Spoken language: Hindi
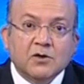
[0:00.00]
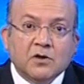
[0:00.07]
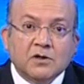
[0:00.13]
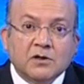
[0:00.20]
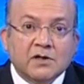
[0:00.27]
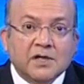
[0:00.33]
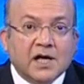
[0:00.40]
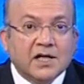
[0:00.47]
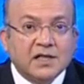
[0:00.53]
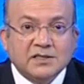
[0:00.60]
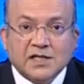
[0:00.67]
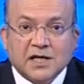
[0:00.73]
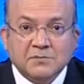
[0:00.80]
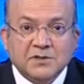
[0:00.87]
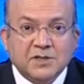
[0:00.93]
और लियाकत
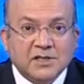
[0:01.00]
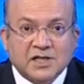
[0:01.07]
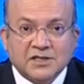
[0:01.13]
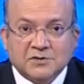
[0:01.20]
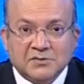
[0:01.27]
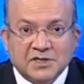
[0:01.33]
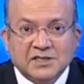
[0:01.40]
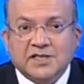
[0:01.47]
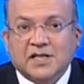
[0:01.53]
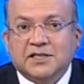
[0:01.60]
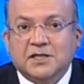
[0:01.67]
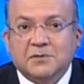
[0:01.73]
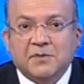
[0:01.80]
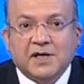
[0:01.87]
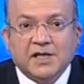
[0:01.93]
साहब जिनका ज़मीर चंद
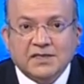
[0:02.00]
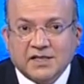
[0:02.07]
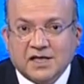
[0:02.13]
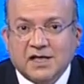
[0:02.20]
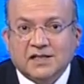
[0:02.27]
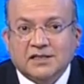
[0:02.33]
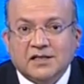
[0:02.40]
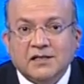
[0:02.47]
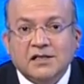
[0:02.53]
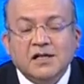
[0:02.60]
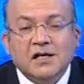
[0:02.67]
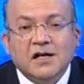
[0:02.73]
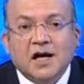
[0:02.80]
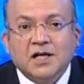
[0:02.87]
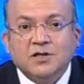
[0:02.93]
दिन पहले जागा था
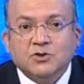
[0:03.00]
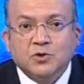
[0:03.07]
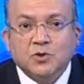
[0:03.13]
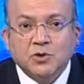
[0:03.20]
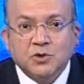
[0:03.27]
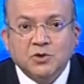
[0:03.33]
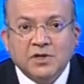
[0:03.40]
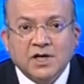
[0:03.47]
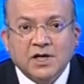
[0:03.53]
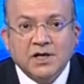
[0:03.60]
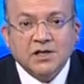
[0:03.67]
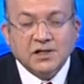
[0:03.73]
आज सो क्यों गया